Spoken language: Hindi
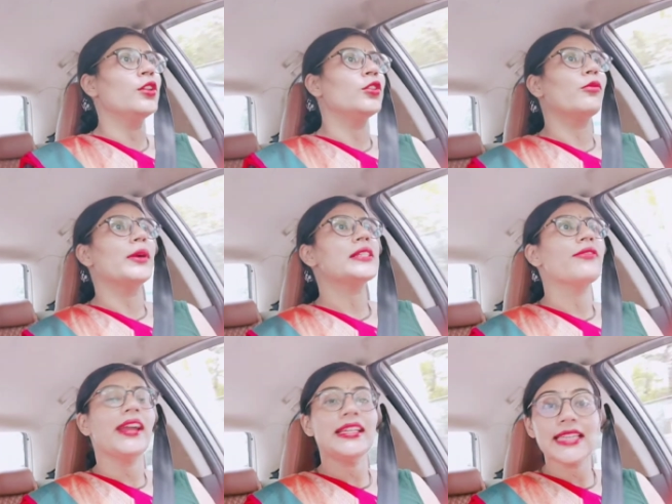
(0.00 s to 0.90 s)
तो बस
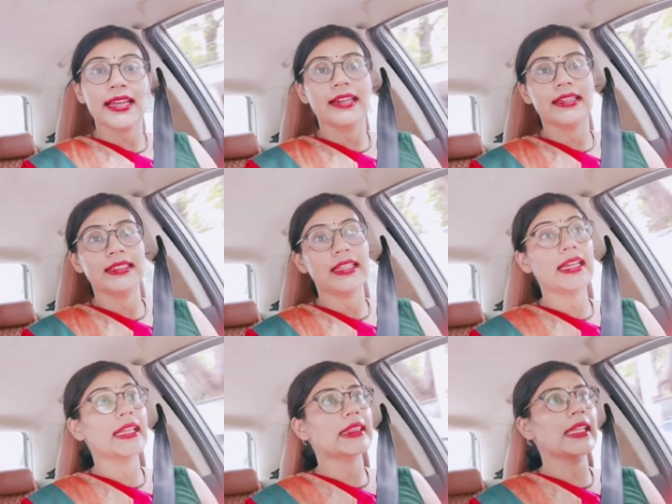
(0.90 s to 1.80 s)
वही चेक कर रही थी
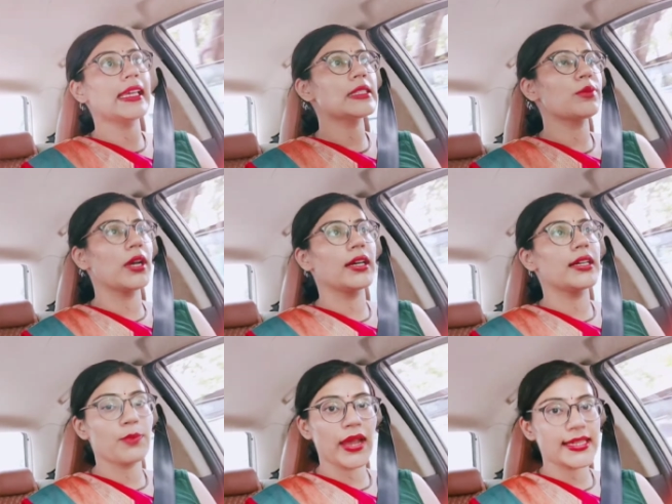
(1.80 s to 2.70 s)
कितनी
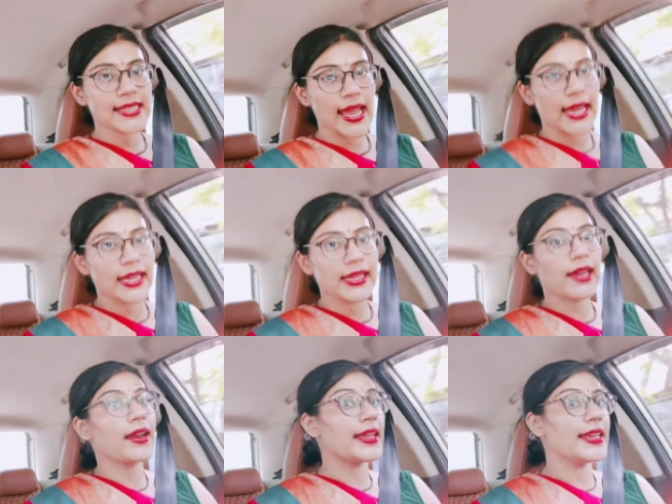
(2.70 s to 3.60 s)
स्पेस है या
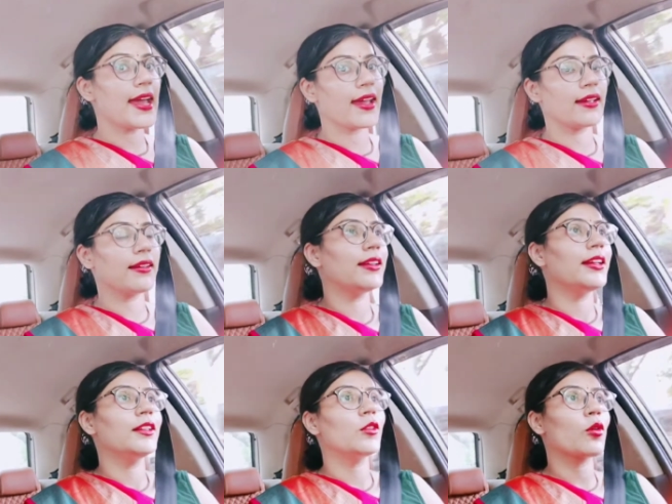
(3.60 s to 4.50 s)
नहीं है
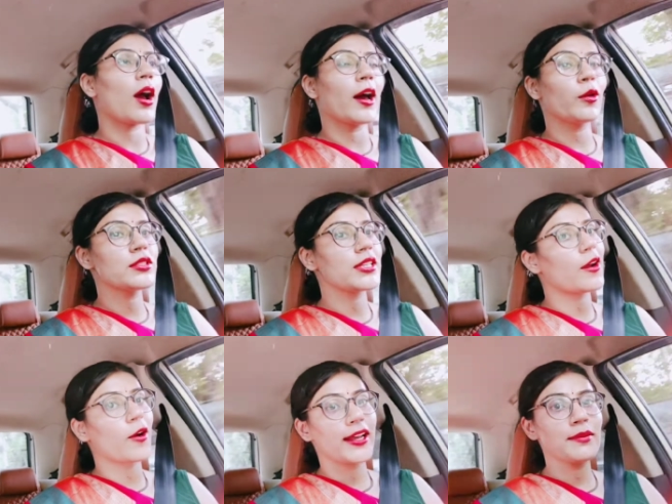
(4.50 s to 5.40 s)
तो कार उसी
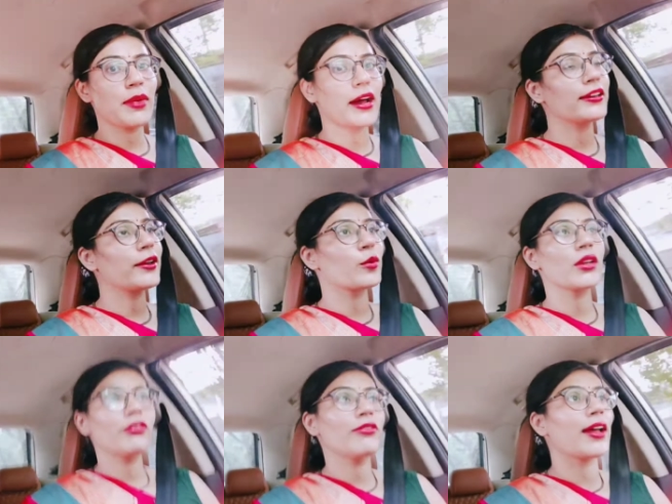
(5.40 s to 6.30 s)
अकॉर्डिंग पार्क
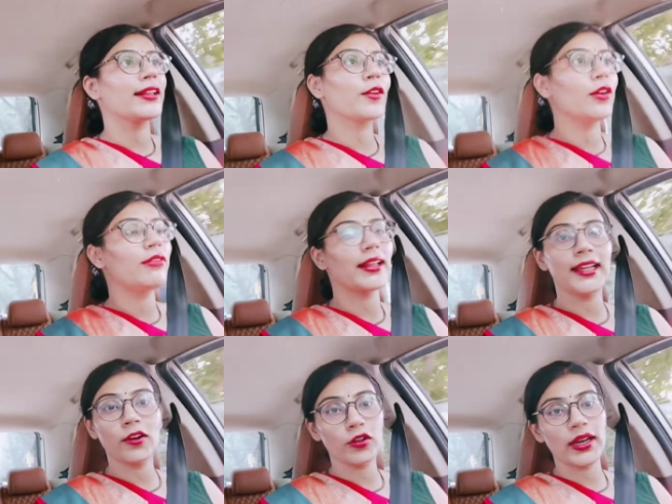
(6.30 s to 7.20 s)
करूँगी फिर
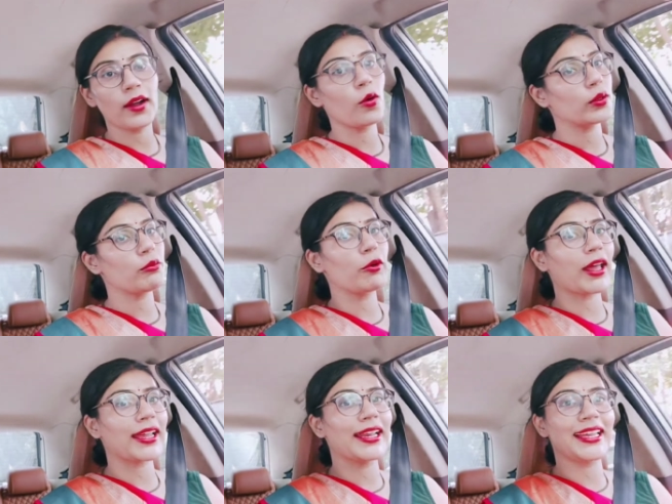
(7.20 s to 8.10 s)
वैदिक को ना गोद में
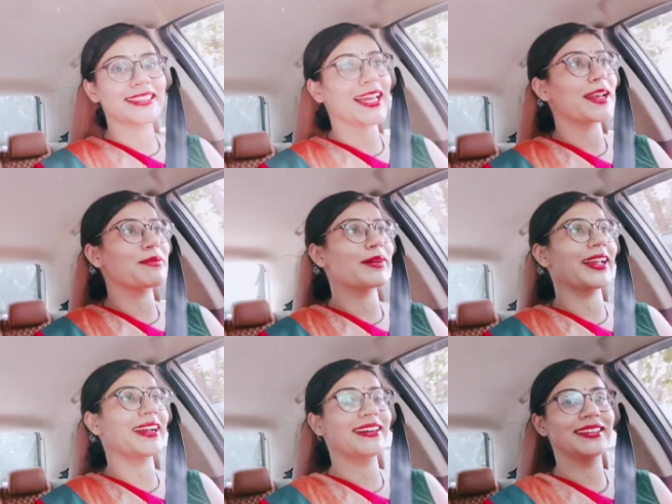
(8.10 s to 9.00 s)
उठा के लेके जाना
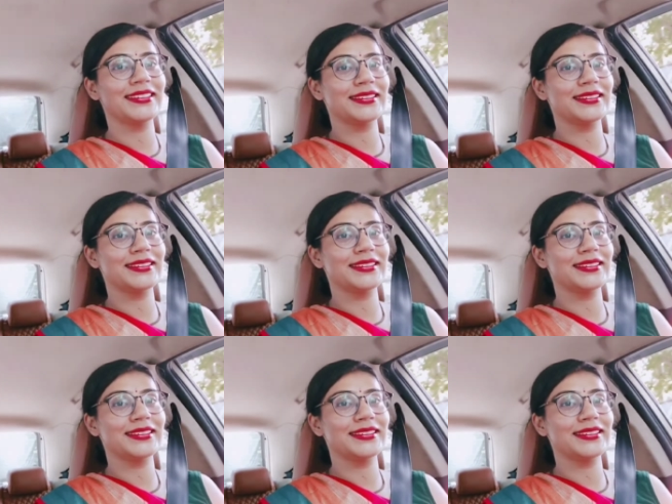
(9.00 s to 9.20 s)
पड़ेगा